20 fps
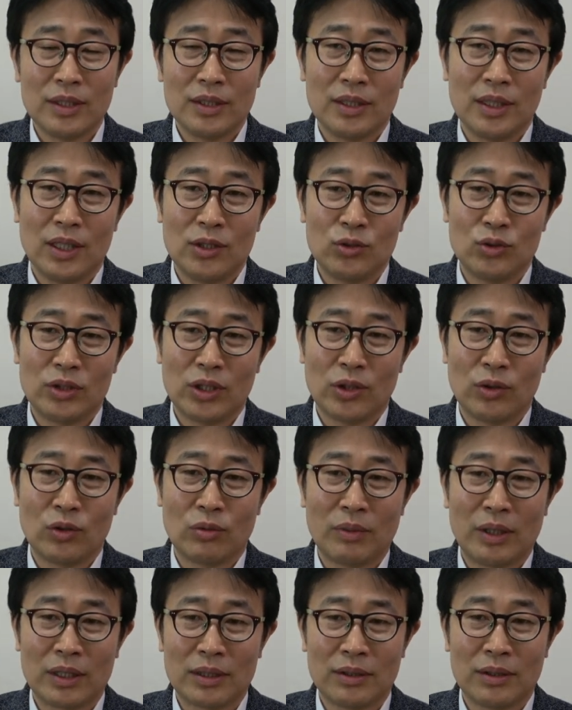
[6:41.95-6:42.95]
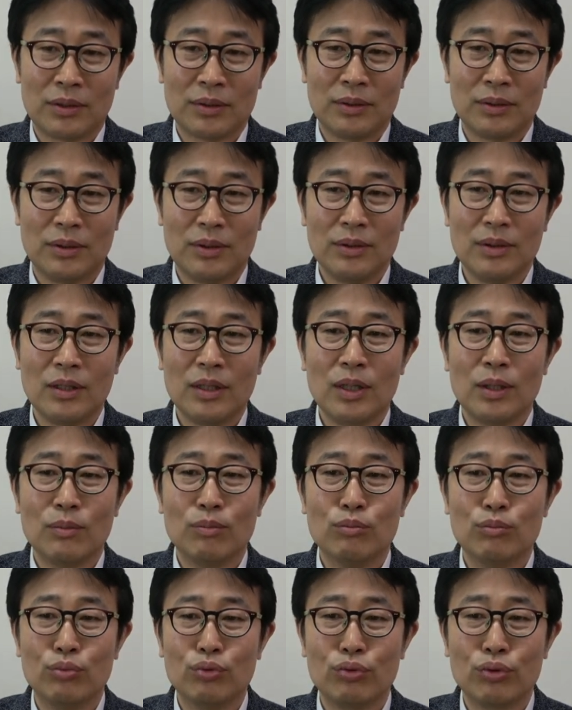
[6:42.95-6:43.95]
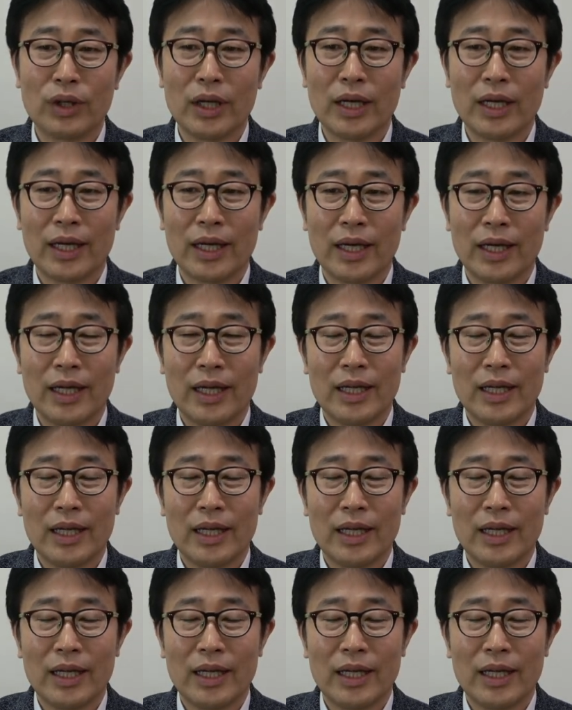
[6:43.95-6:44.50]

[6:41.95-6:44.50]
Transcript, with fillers: 내수 재료는 말 그대로 물에